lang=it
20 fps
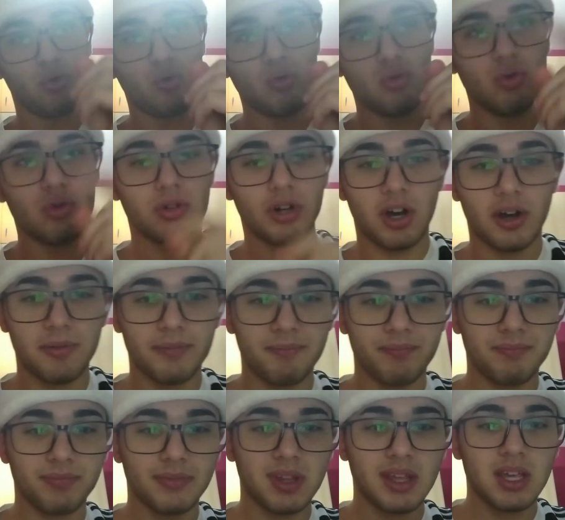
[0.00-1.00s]
1.
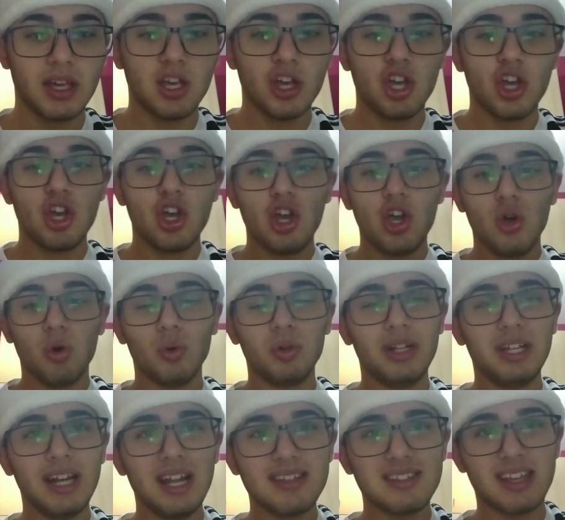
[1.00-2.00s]

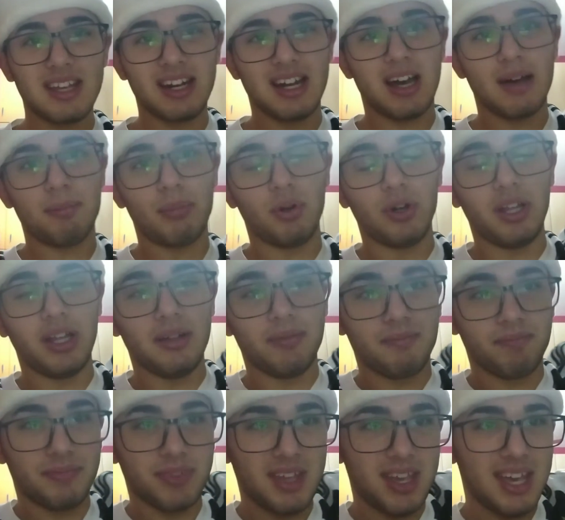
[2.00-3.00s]
Udinese Napoli.
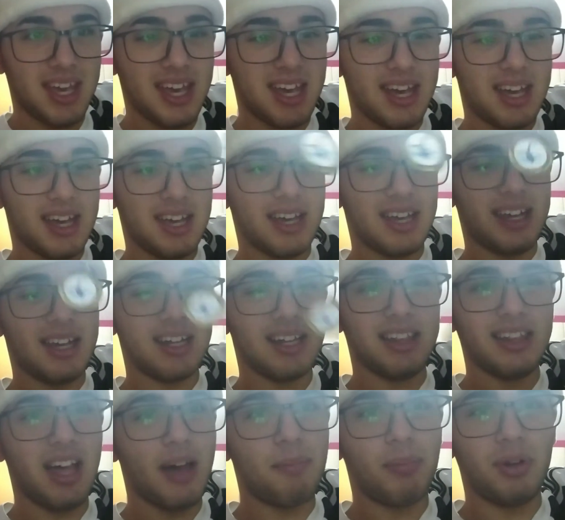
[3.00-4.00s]
Eh, il
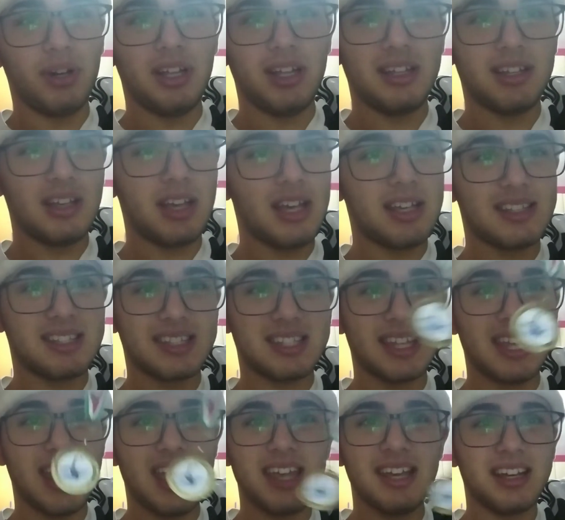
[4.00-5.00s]
Napoli è,
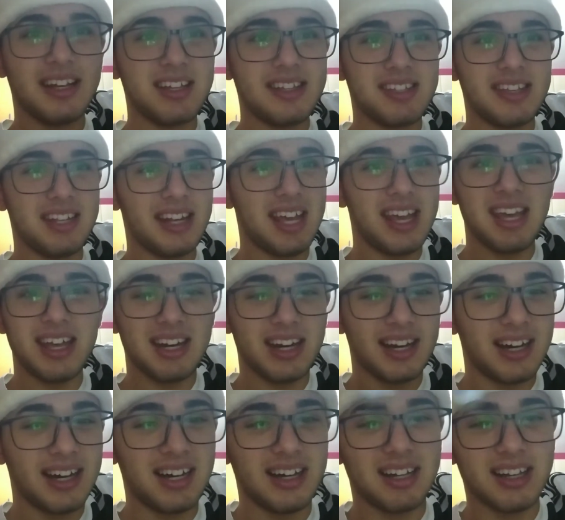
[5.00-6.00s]
in crisi
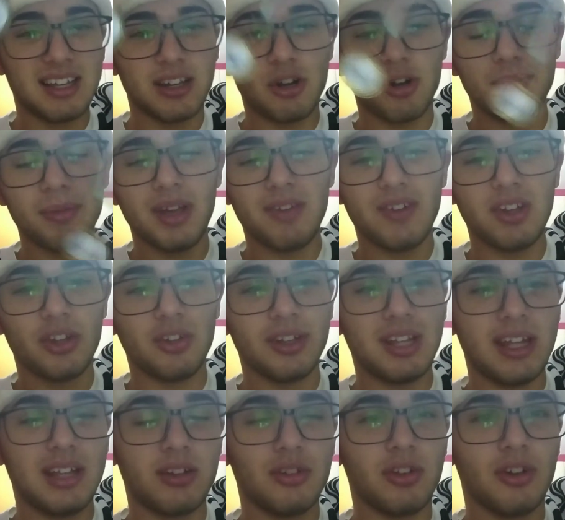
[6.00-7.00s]
nera, come vedo
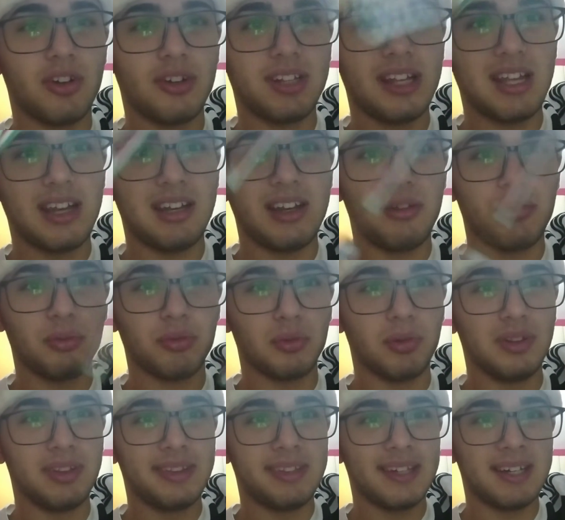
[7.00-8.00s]
ne, no, nei
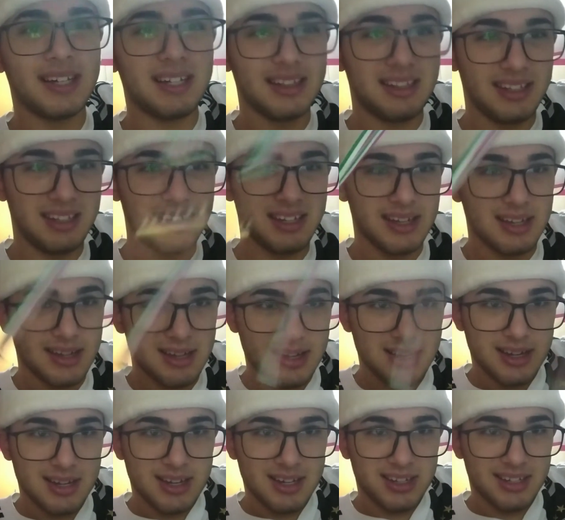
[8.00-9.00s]
risultati.
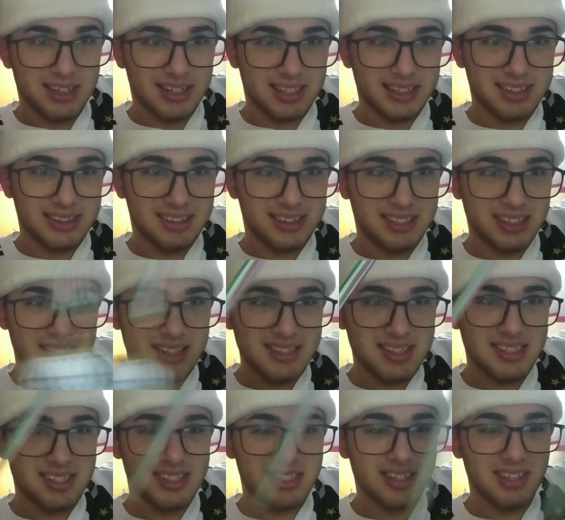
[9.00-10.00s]

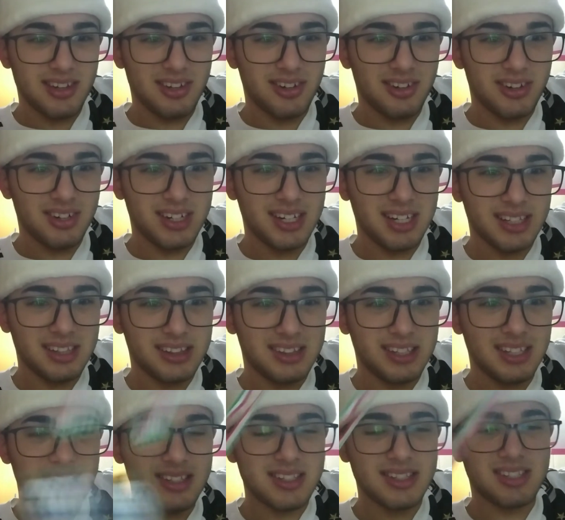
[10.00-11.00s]
Attenzione,
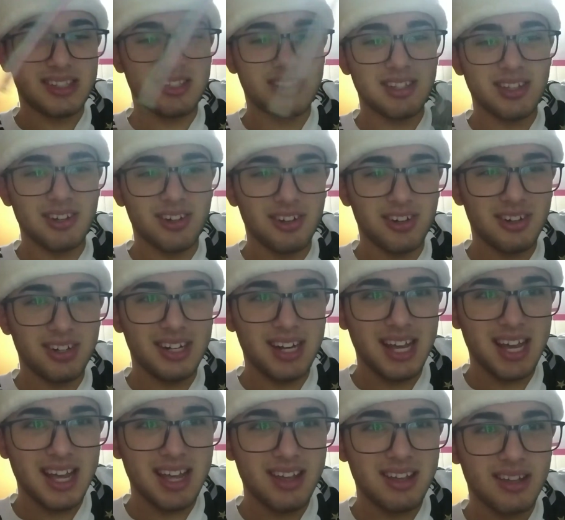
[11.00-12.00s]

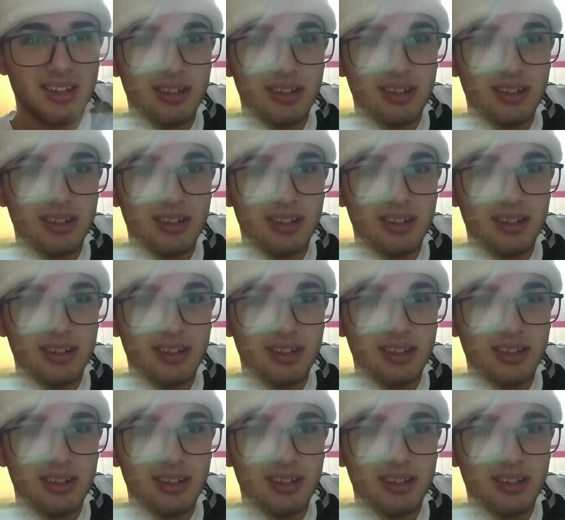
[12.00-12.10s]
attenzione.